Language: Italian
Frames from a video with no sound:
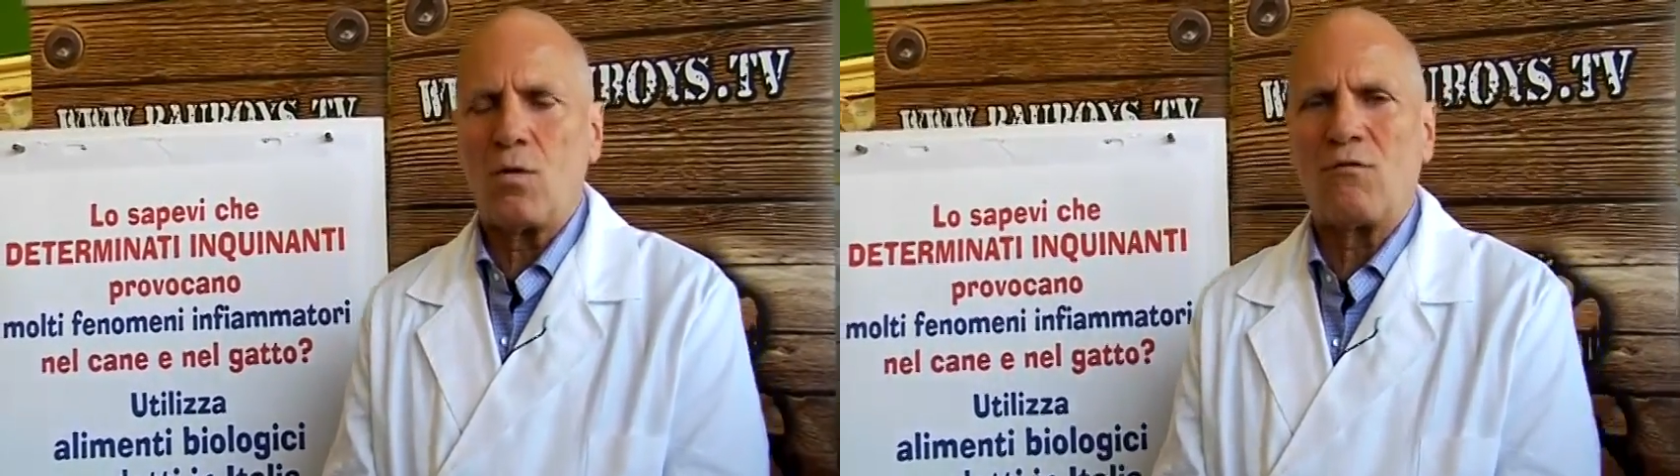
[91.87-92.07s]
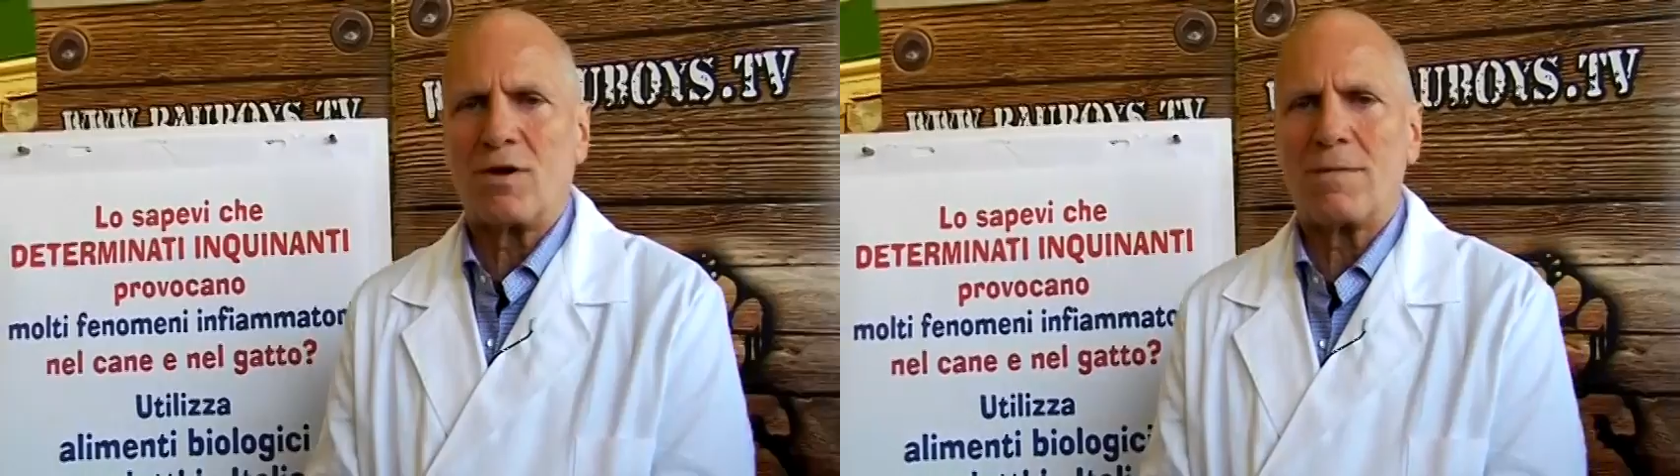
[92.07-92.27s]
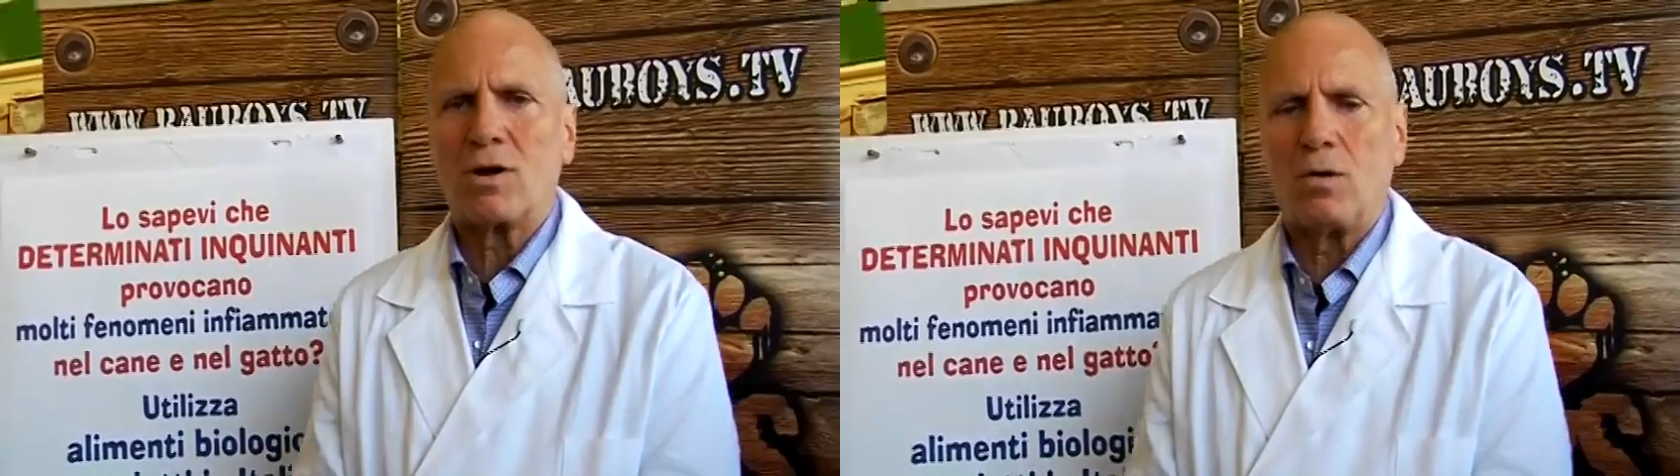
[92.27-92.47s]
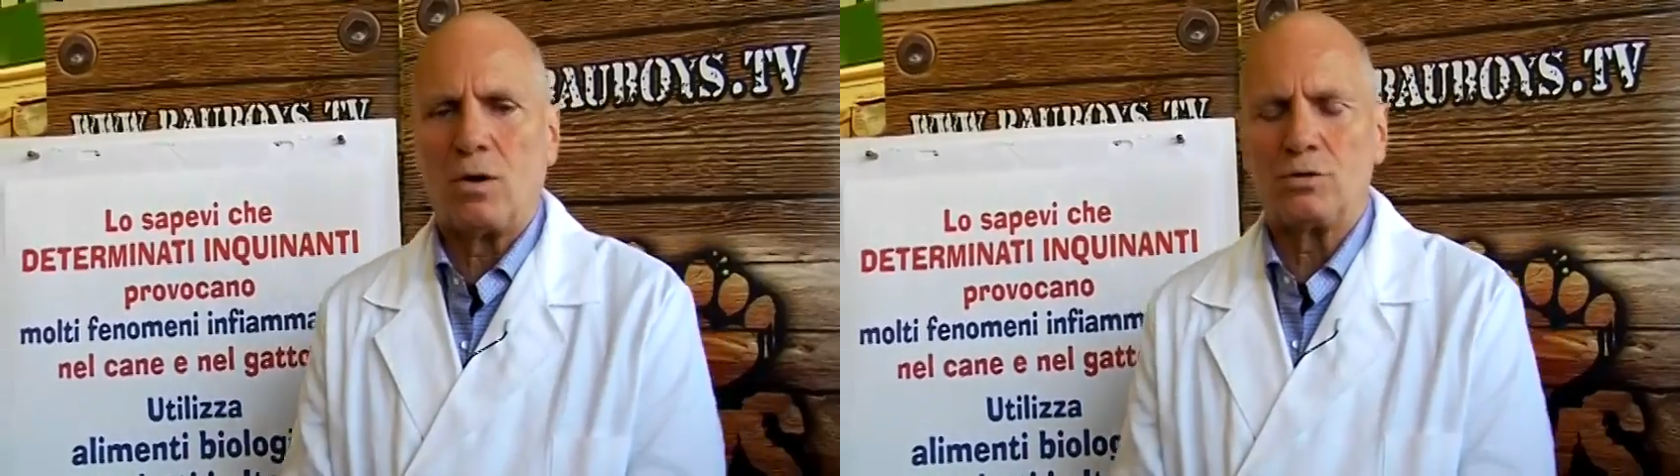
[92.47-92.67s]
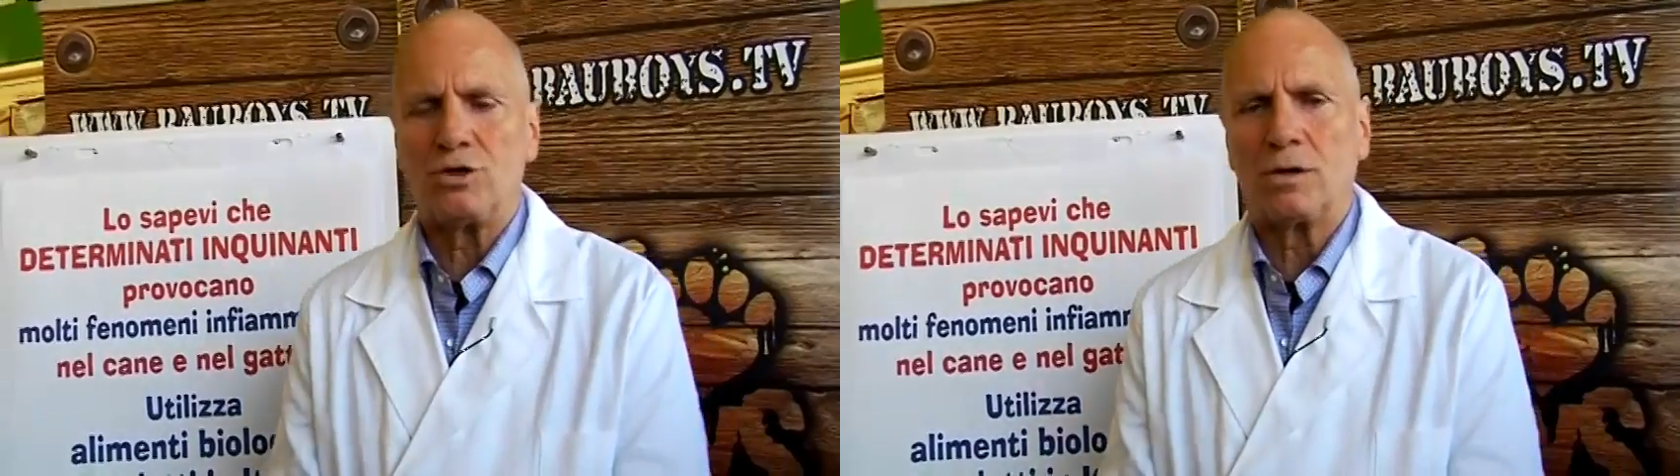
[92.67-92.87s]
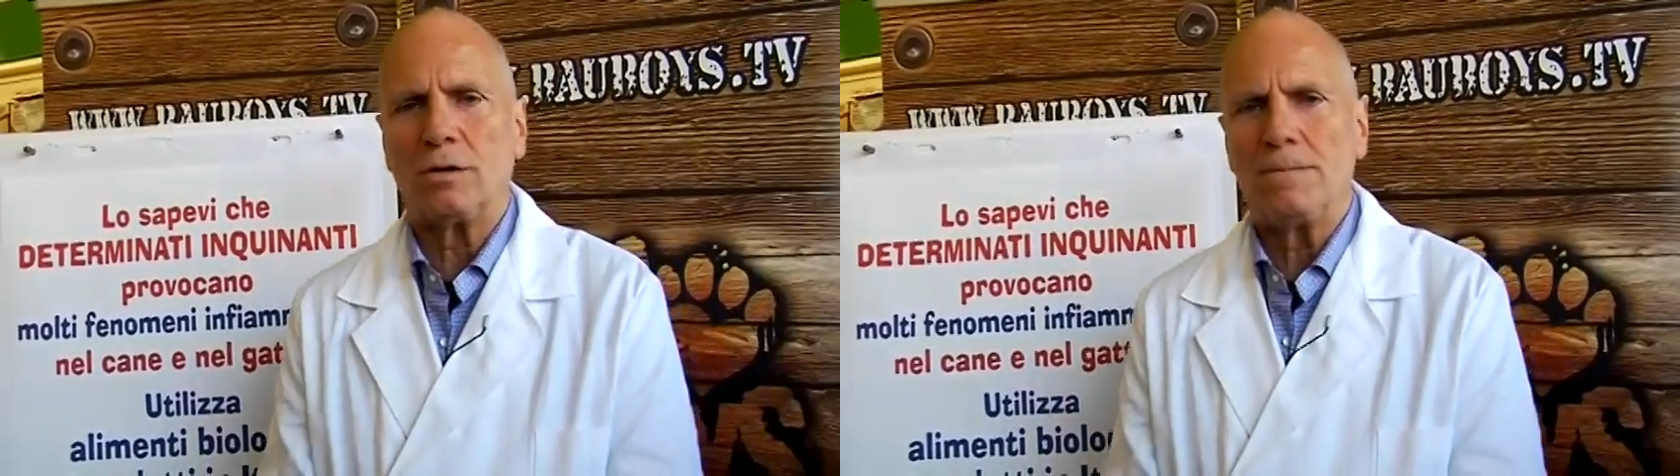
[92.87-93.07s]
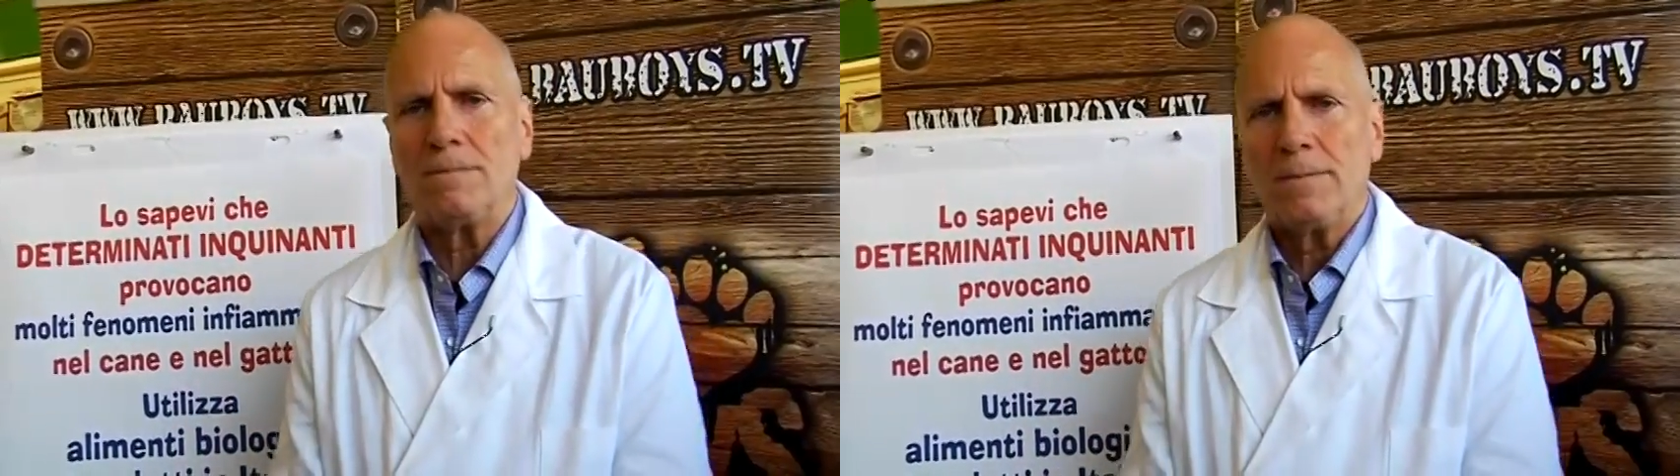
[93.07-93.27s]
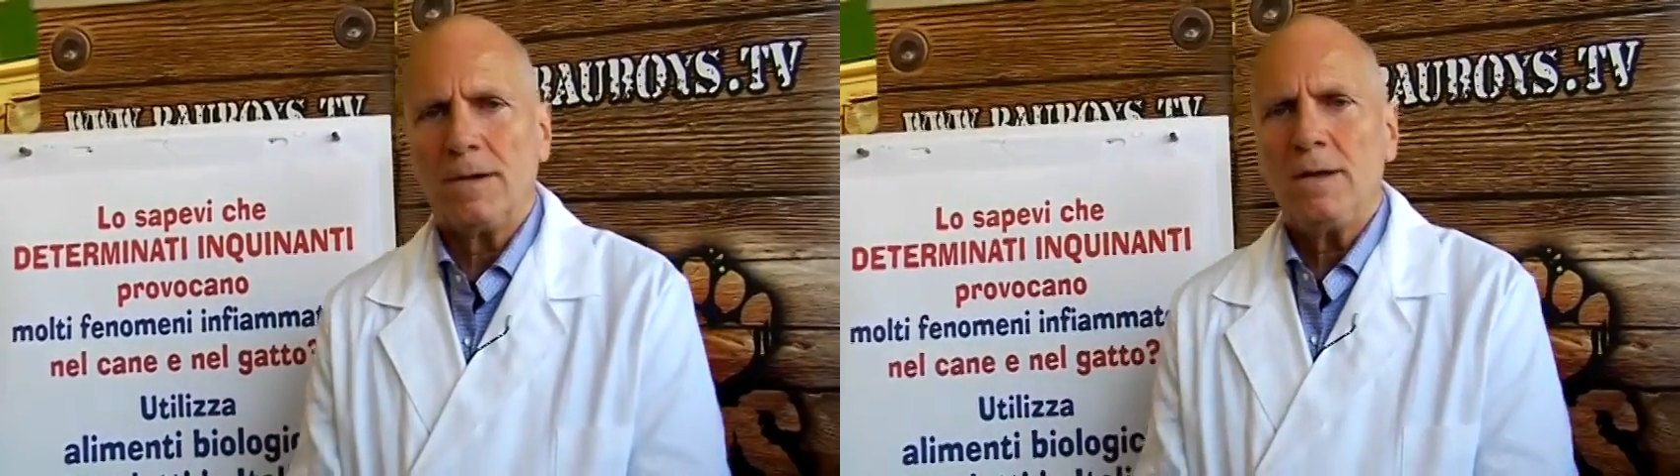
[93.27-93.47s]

o farmacologico.